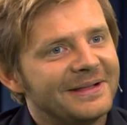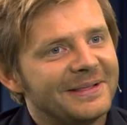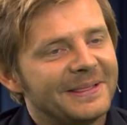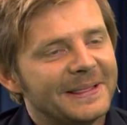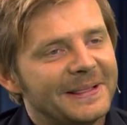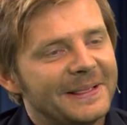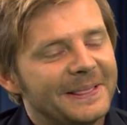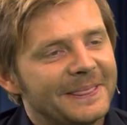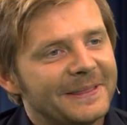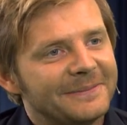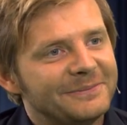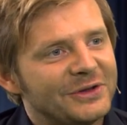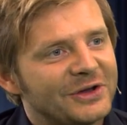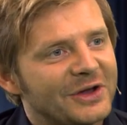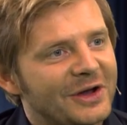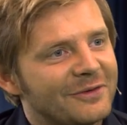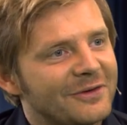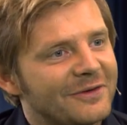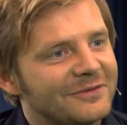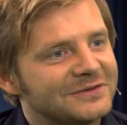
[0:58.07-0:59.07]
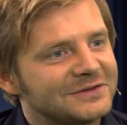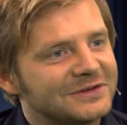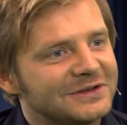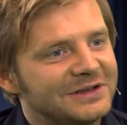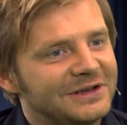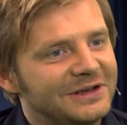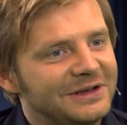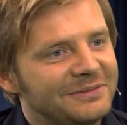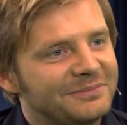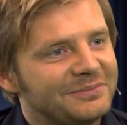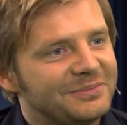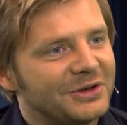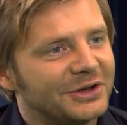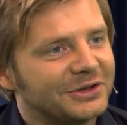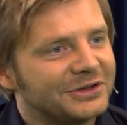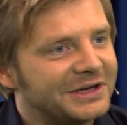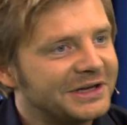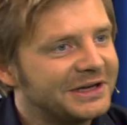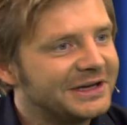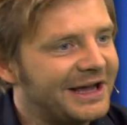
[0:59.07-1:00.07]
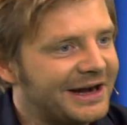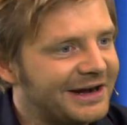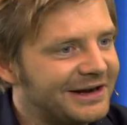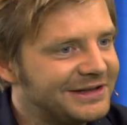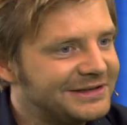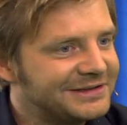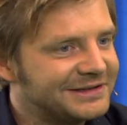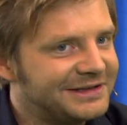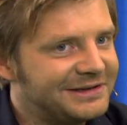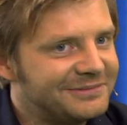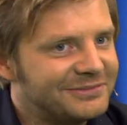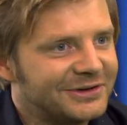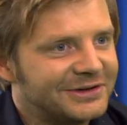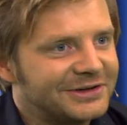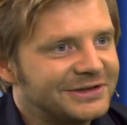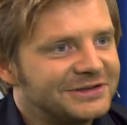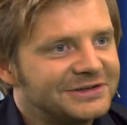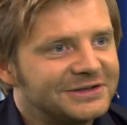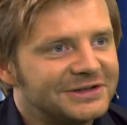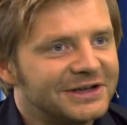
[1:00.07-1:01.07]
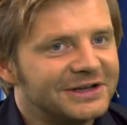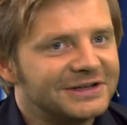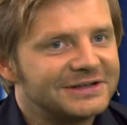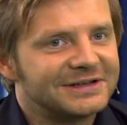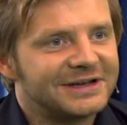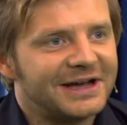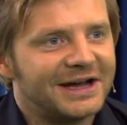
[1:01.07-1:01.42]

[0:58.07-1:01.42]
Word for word: y, Michałowski, Piotrek Garlicki, Borys Szyc,